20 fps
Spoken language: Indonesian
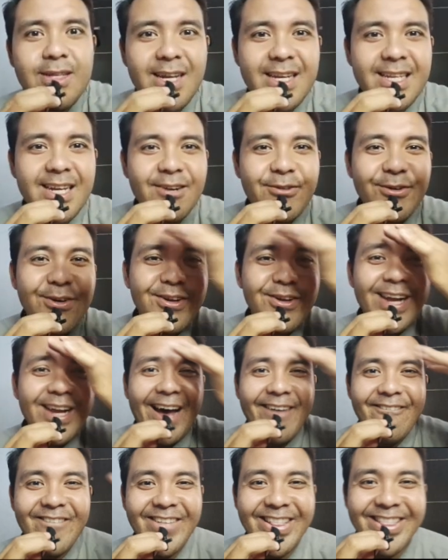aja kali ya, gue udah
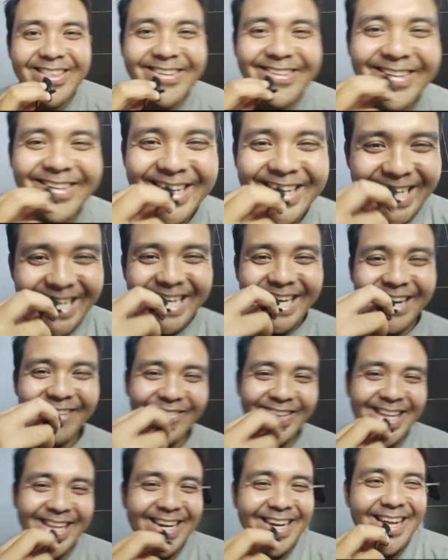dapet cuy Ini
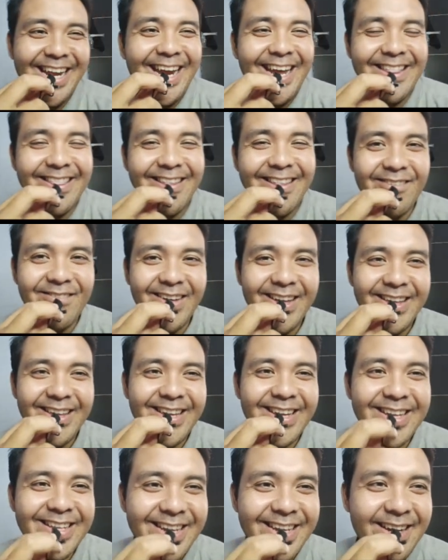dapet yang di rate up
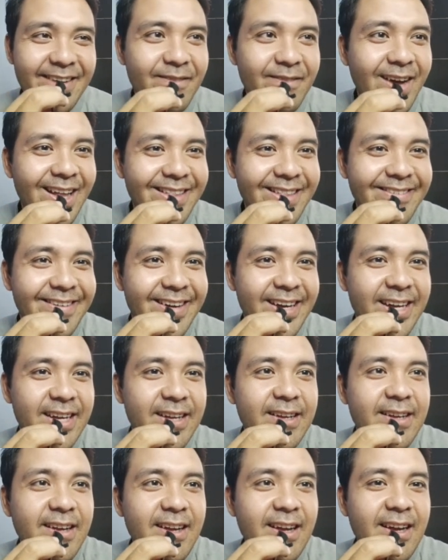anjing, seneng banget gue
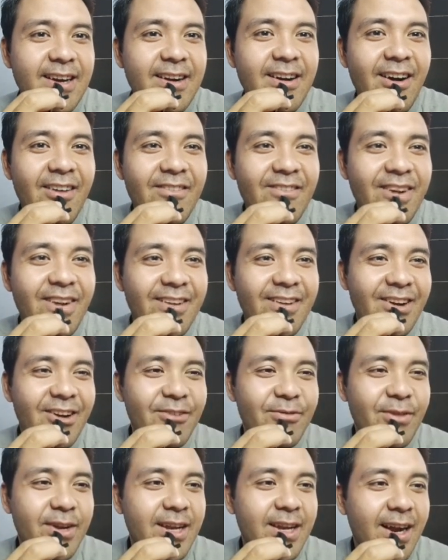Goblok
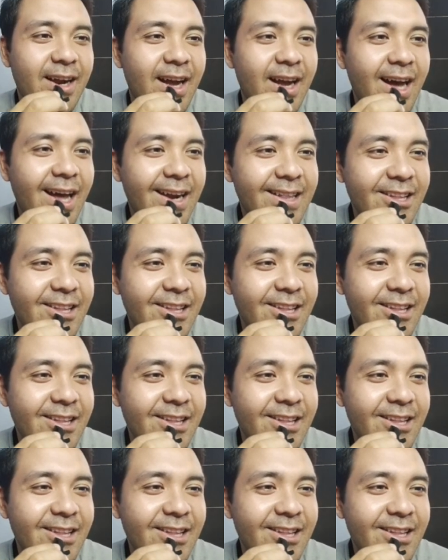walaupun kagak